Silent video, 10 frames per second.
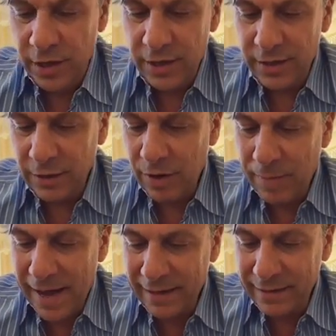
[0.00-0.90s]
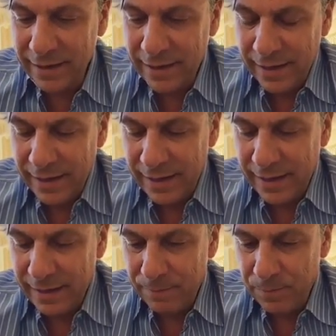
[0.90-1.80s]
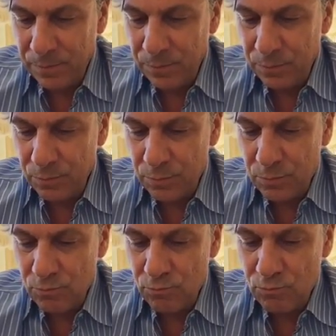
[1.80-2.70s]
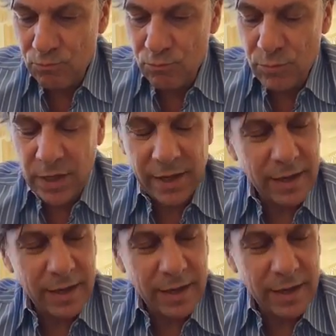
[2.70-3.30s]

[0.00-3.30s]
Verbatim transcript: Eh, da una parte... Ehm,